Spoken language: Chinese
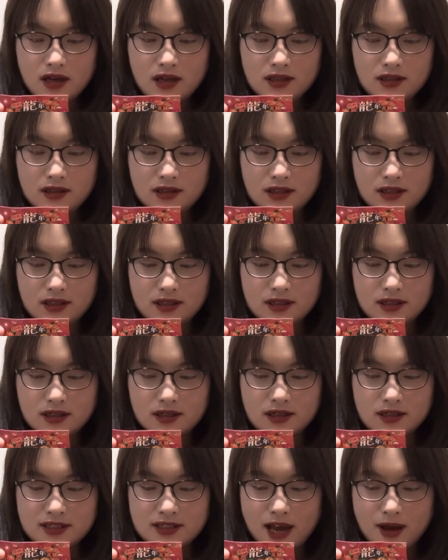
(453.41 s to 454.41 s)
你
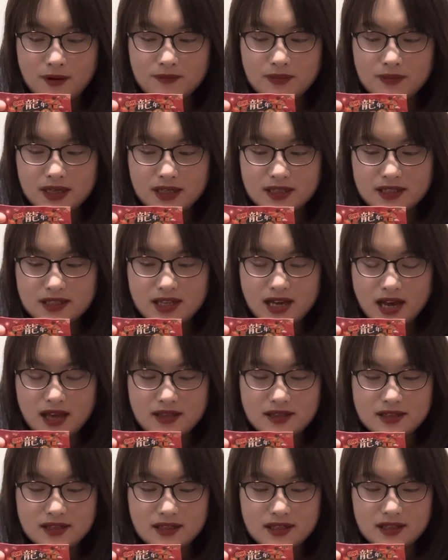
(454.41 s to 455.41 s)
的奖品这样
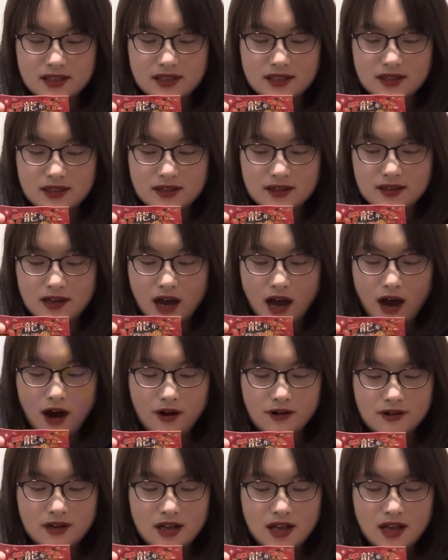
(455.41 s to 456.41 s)
子。
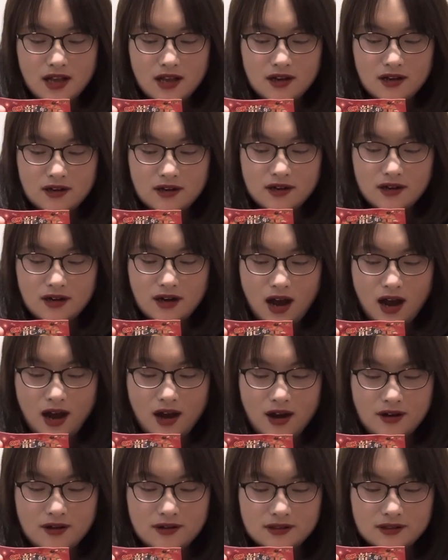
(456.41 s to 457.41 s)
好，
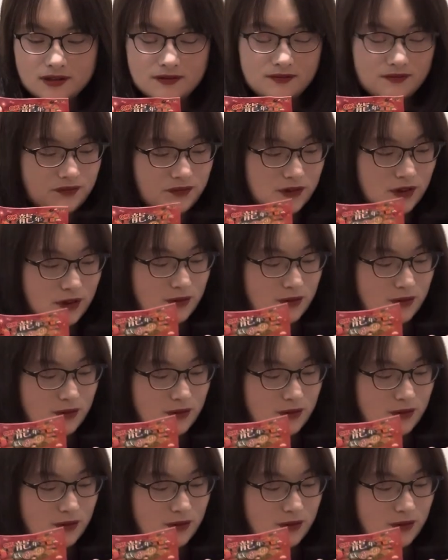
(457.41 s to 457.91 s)
好。我